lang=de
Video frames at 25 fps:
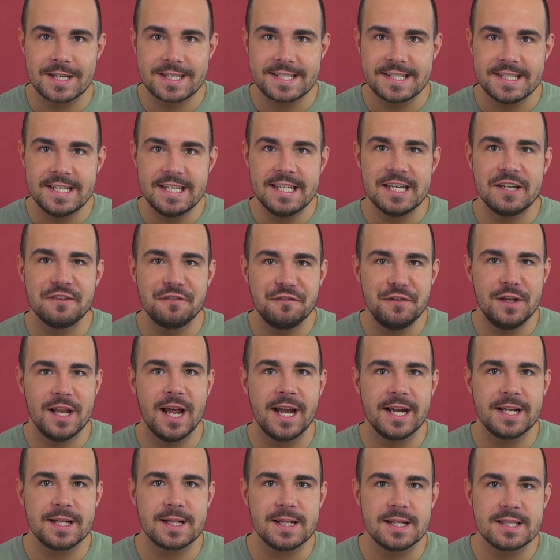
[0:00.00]
das ihr
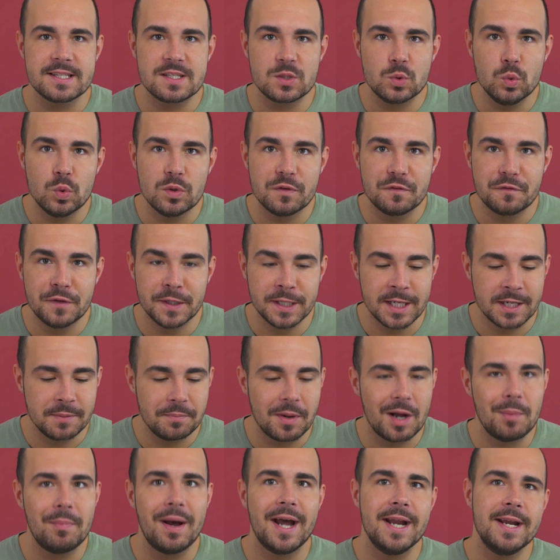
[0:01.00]
vielleicht ganz gut findet,
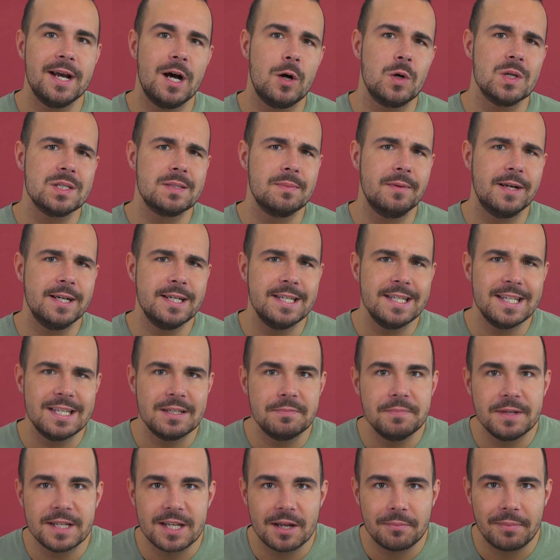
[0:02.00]
bei meiner Auswahl
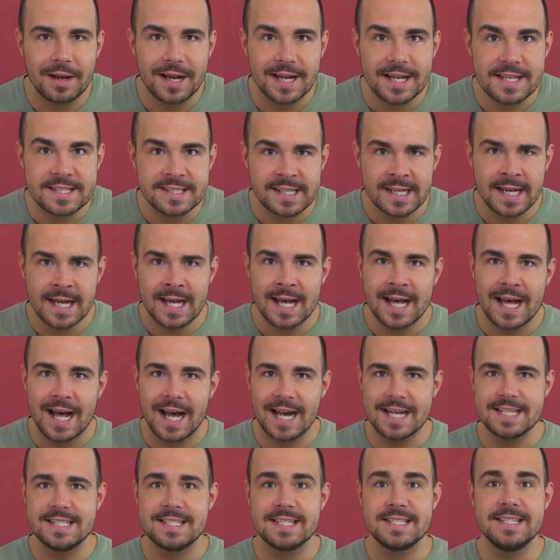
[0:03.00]
nicht mit dabei ist,
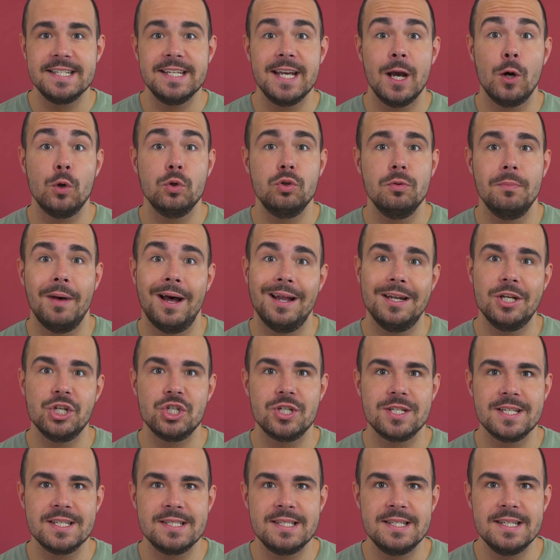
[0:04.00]
heißt es nicht
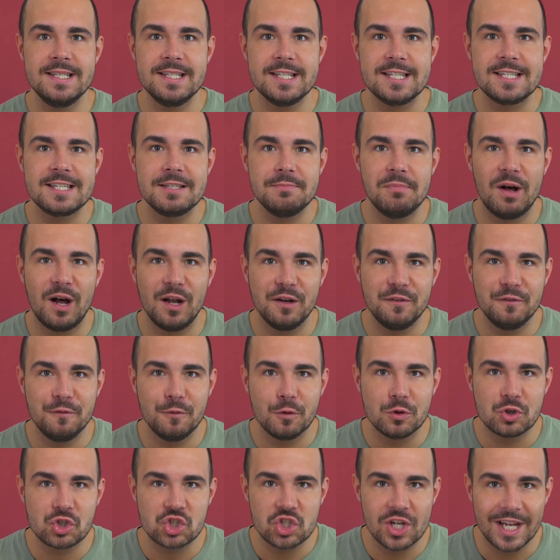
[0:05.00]
automatisch, dass dieses
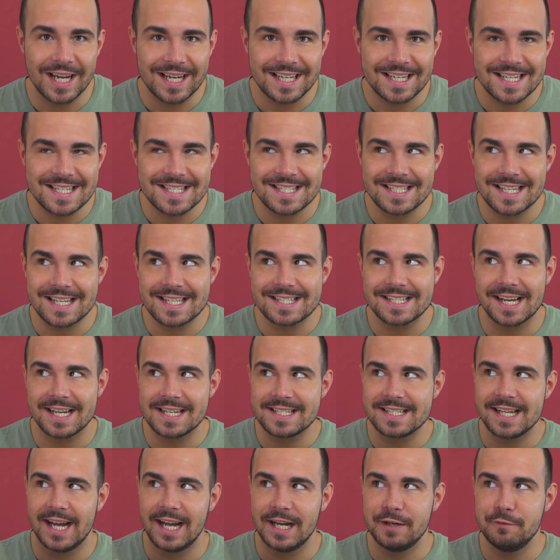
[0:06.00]
Smartphone schlecht ist. Es
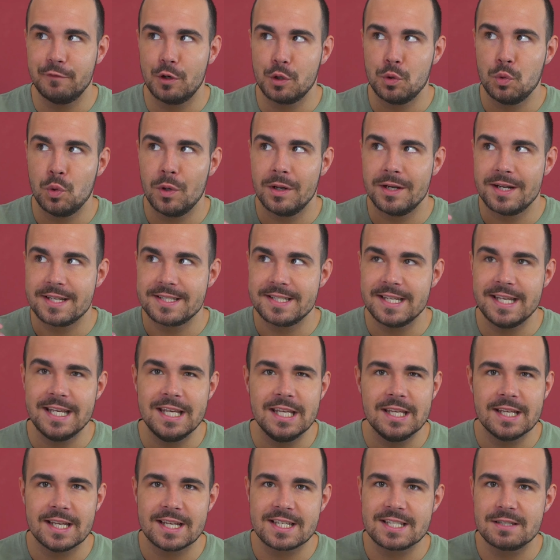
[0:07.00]
heißt einfach nur, dass
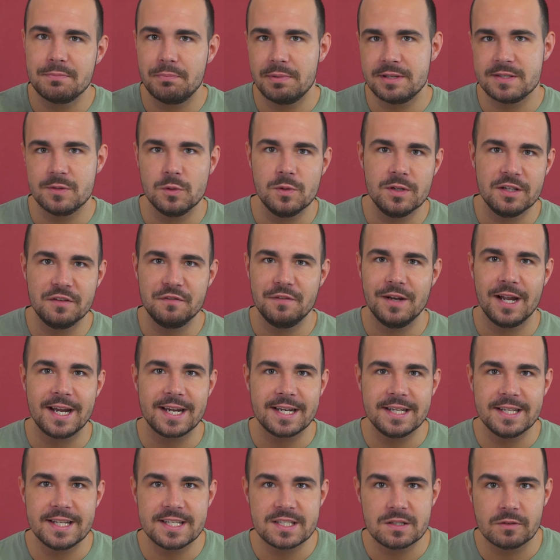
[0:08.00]
ich es persönlich
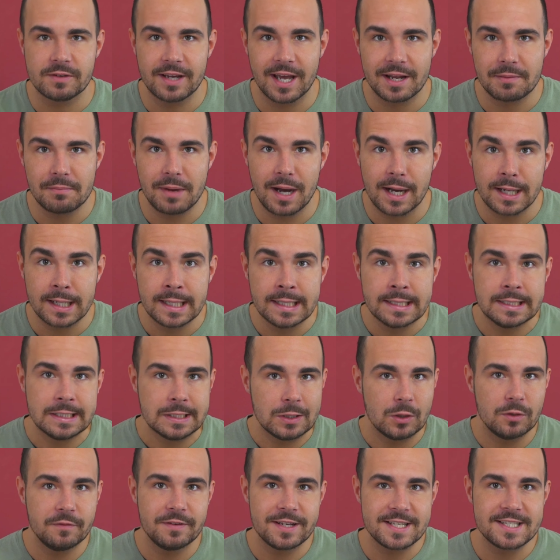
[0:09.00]
vielleicht nicht so gern mag.
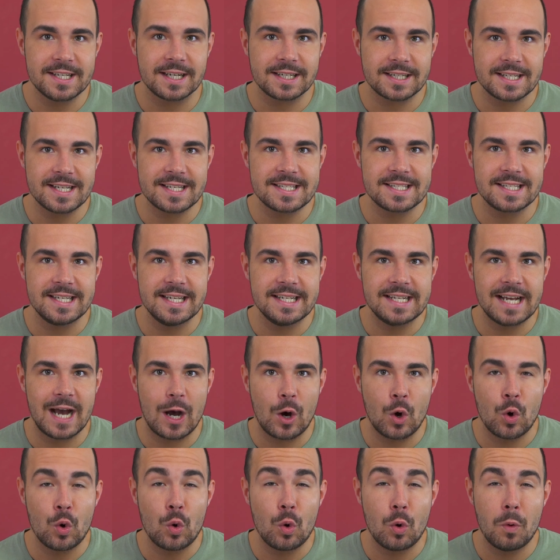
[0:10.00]
Und wie gesagt, es geht ja
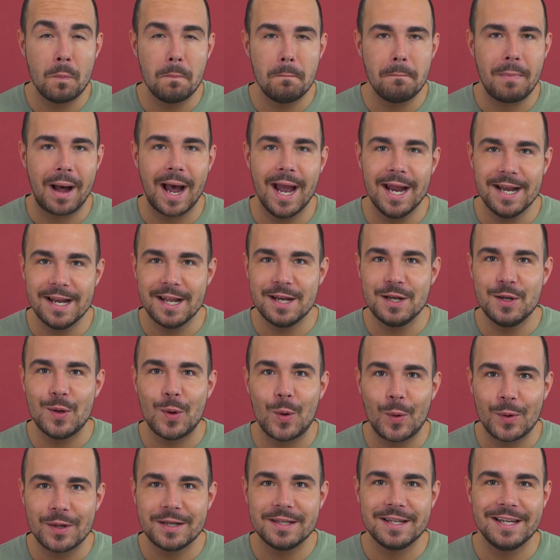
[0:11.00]
auch um meinen
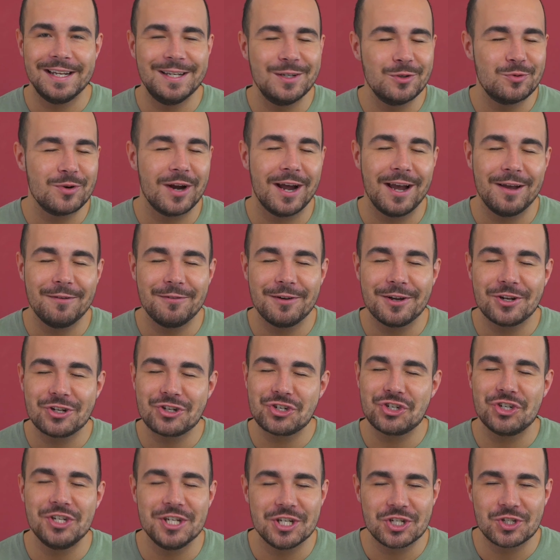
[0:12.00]
neuen Daily Driver,
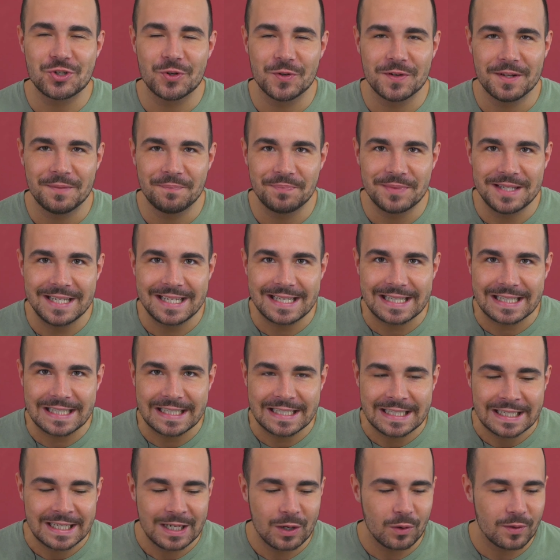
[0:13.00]
steht schon im
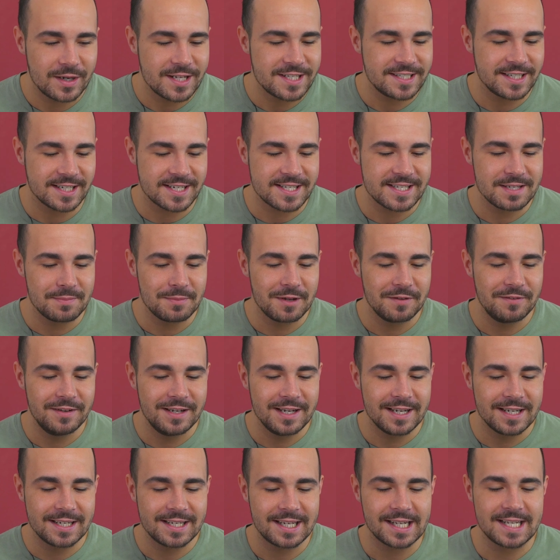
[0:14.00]
Titel. Und ich sage es immer
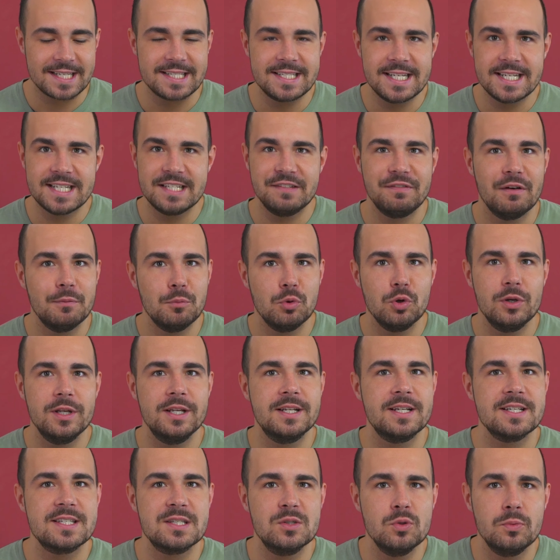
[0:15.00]
wieder, das hier ist
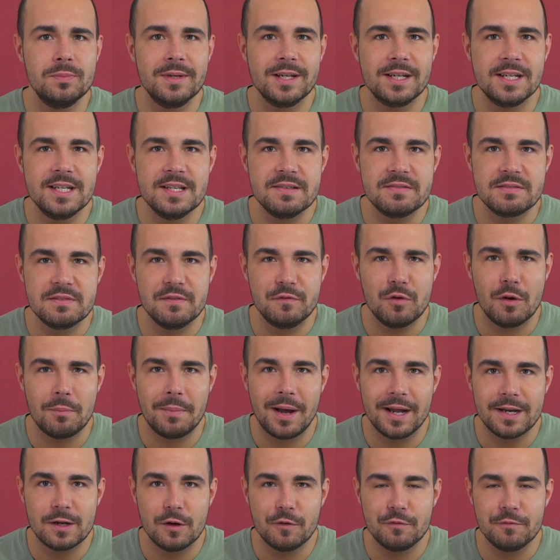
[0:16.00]
vermutlich das subjektivste
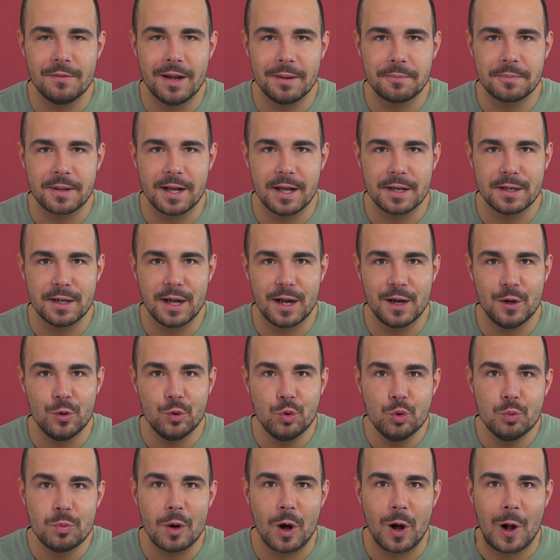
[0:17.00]
Format auf meinem Kanal
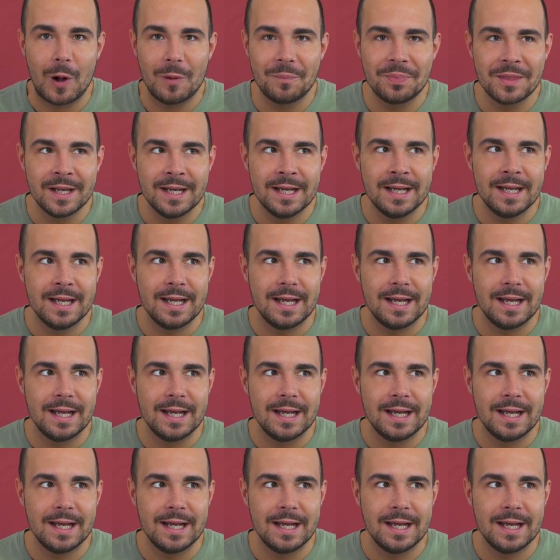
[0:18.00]
überhaupt.